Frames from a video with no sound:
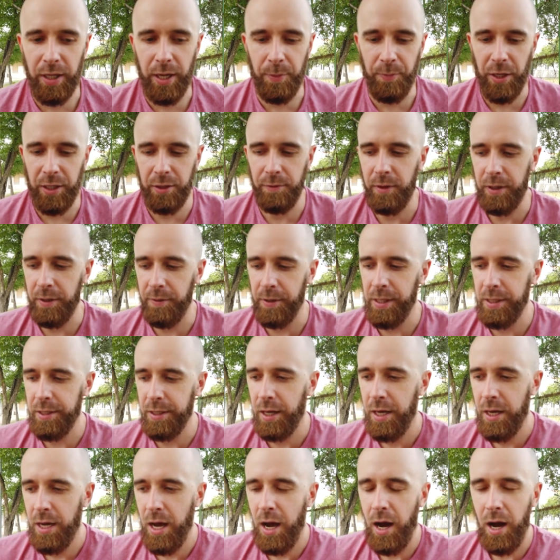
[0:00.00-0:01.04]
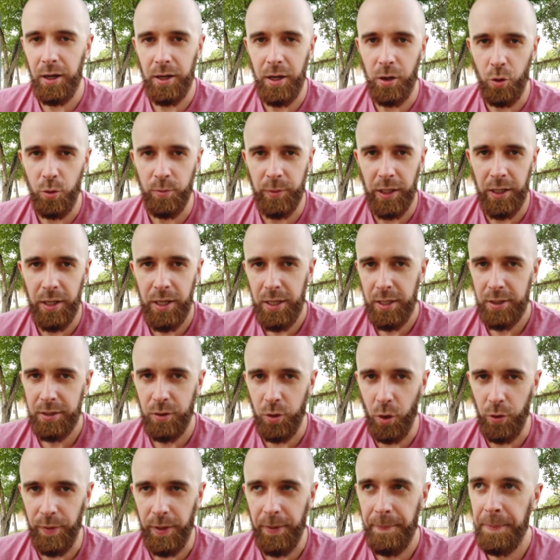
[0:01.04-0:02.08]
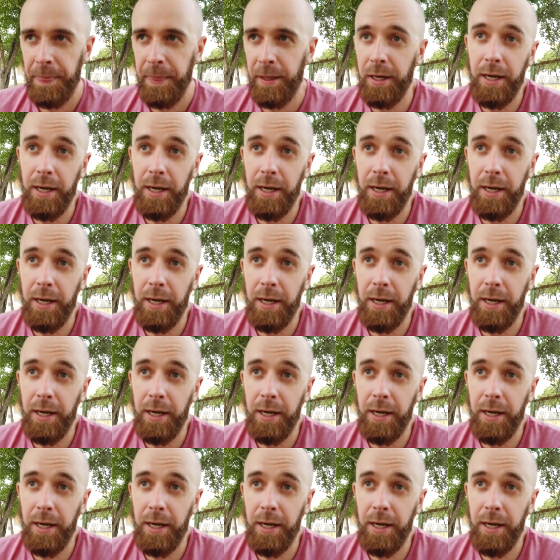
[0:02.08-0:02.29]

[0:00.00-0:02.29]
и опять вы говорите о каком-то слове.